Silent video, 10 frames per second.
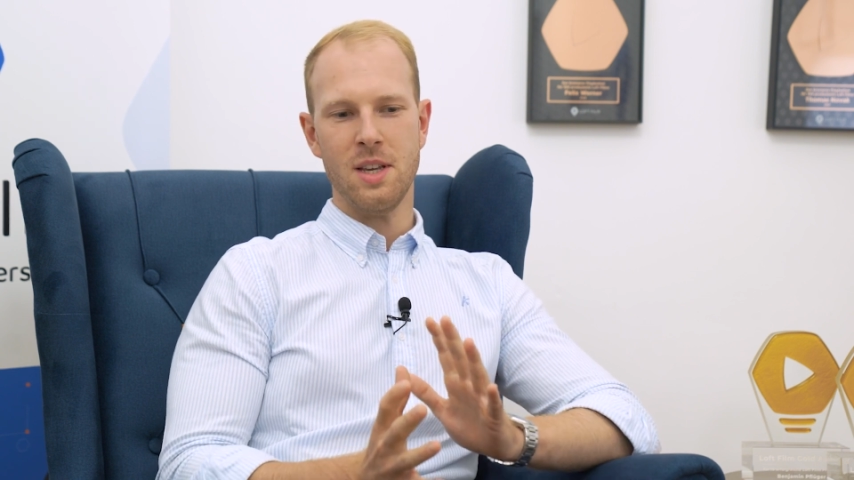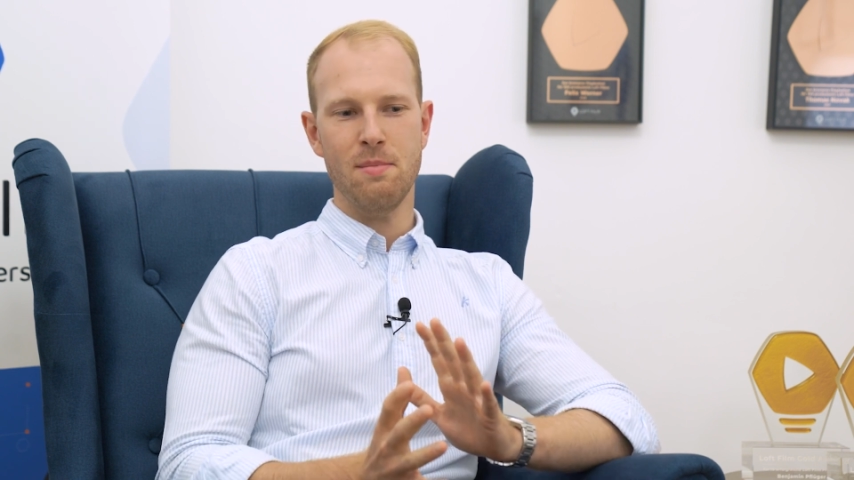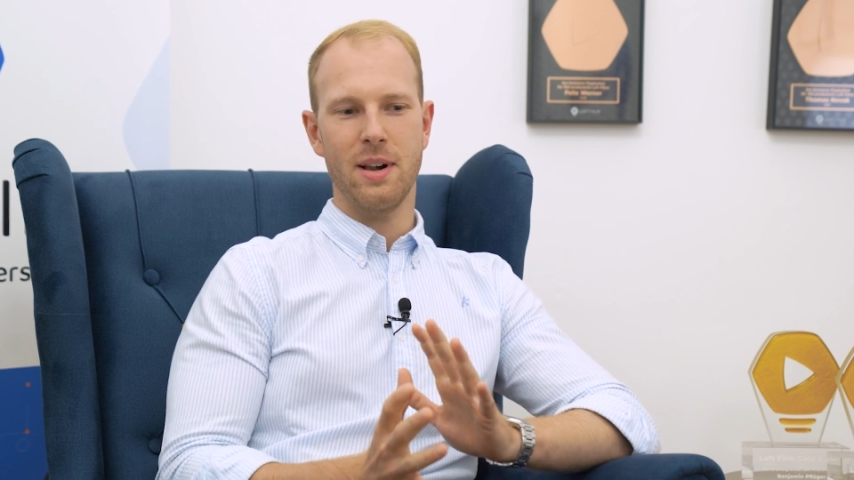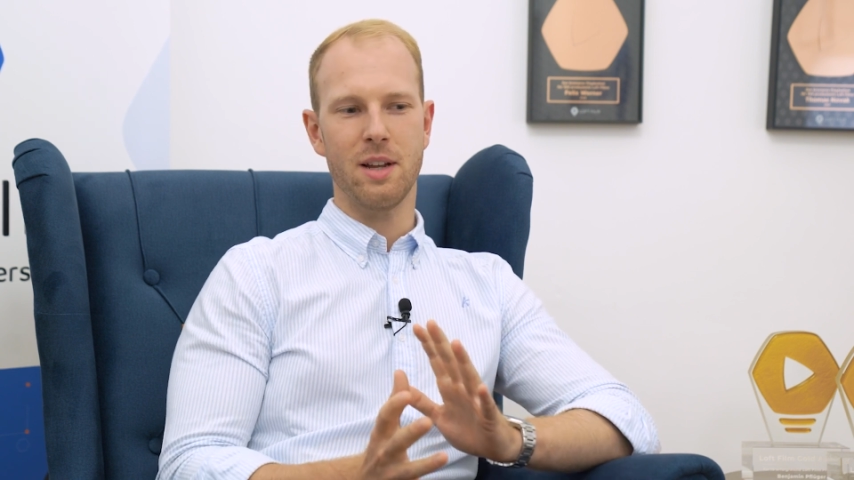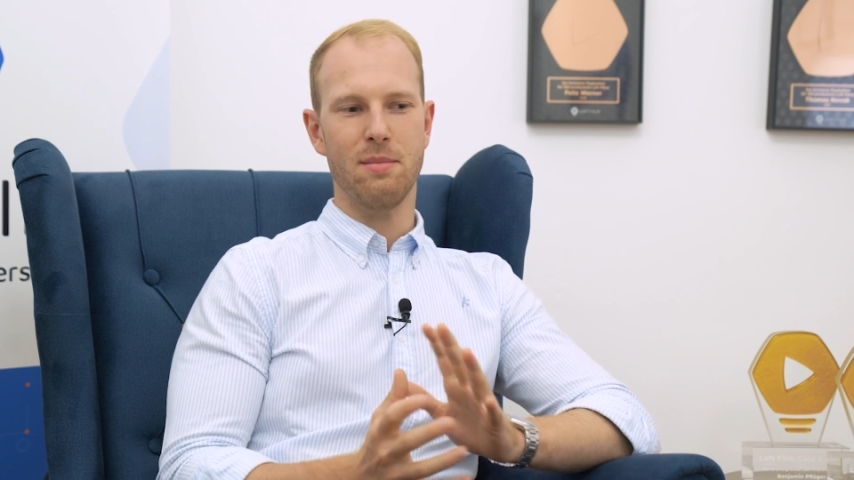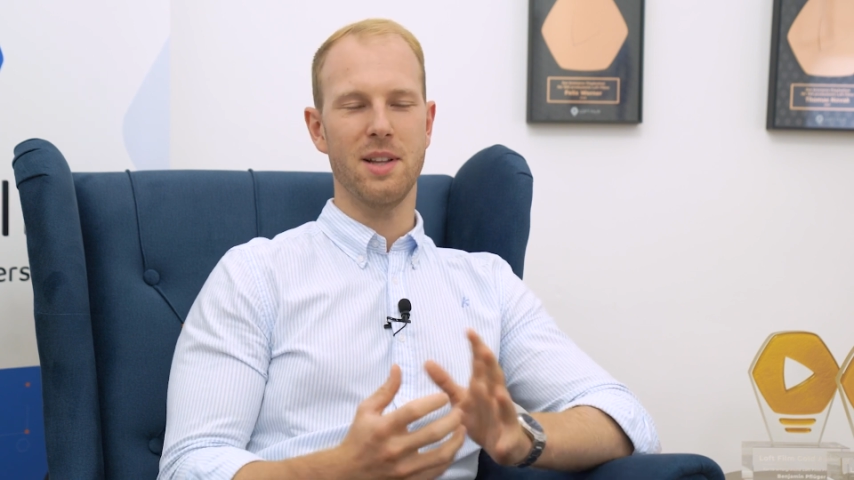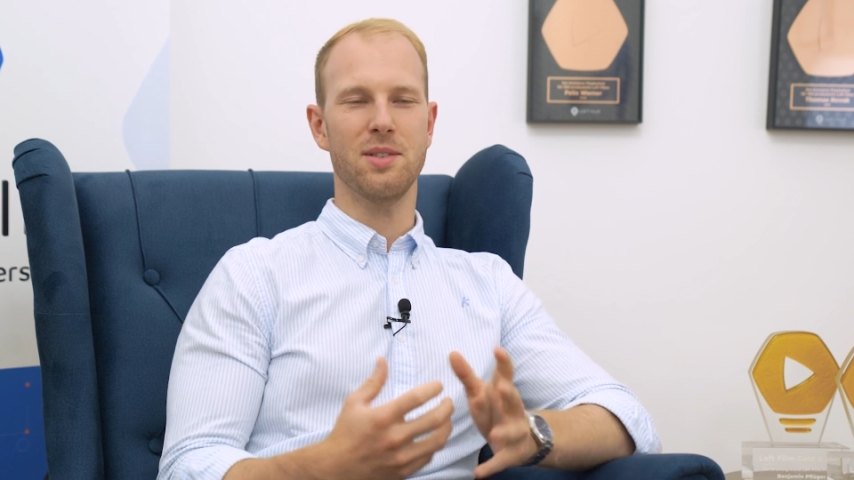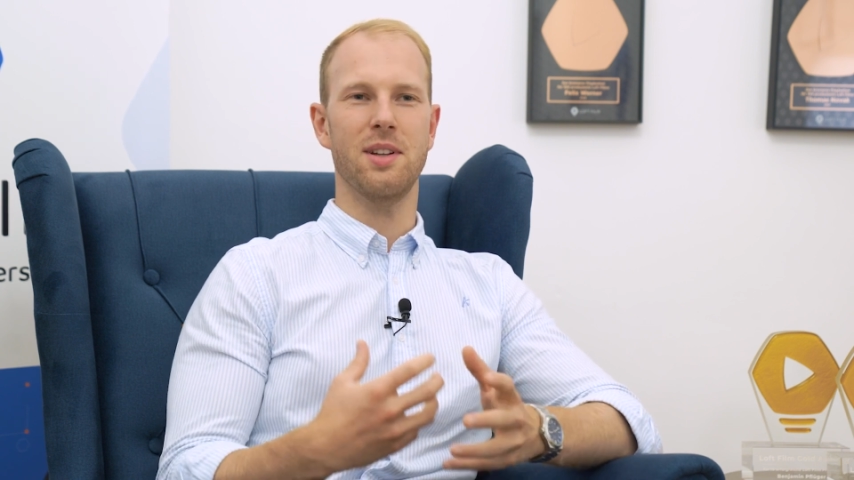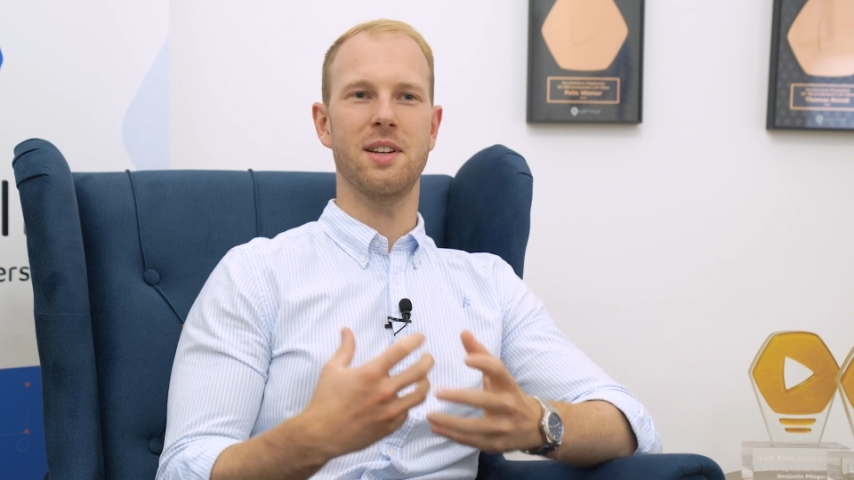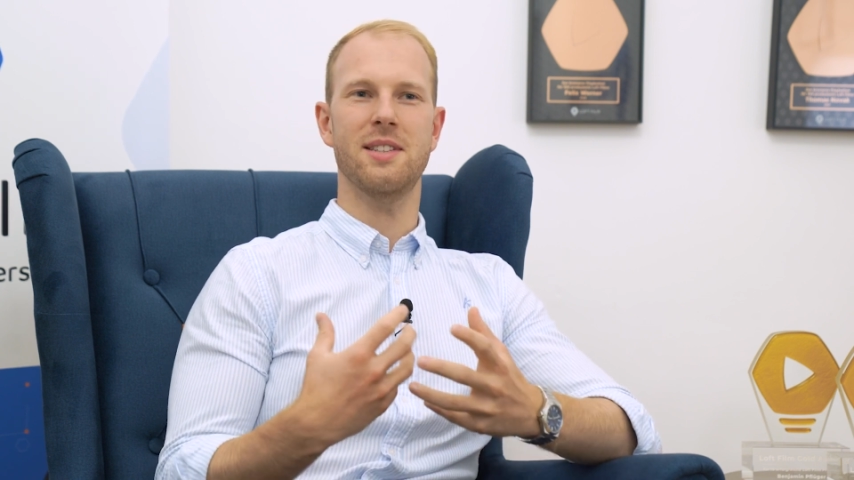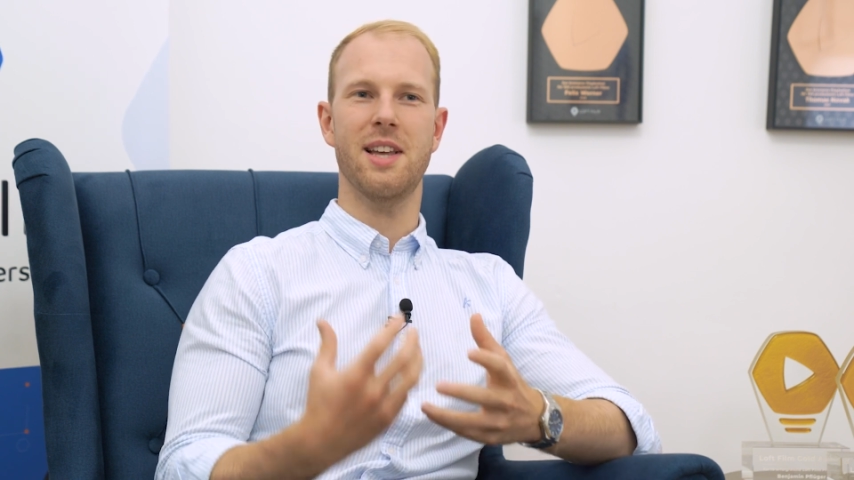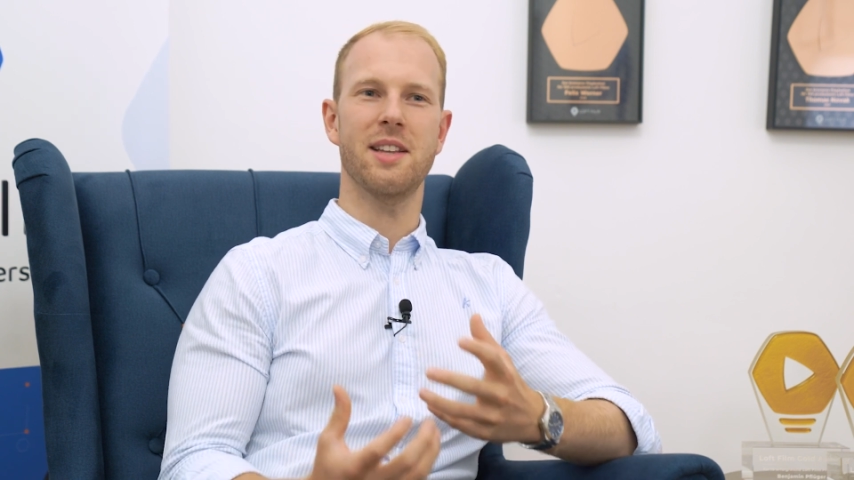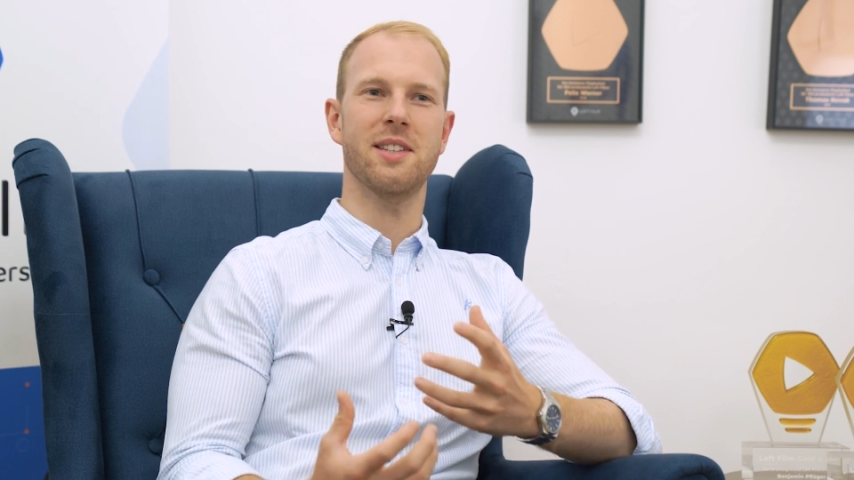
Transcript: im Allgemeinen so eine sehr,